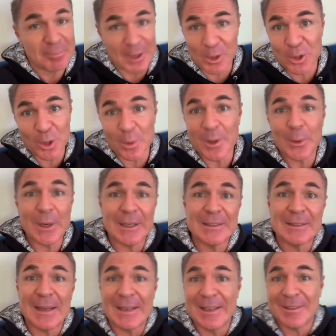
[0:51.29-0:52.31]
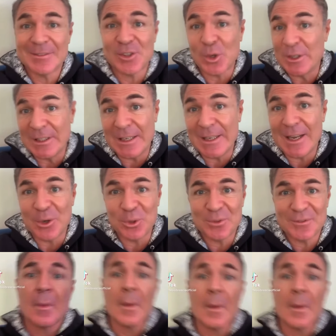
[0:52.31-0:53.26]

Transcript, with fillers: pero yo vivo en Italia, soy italiano.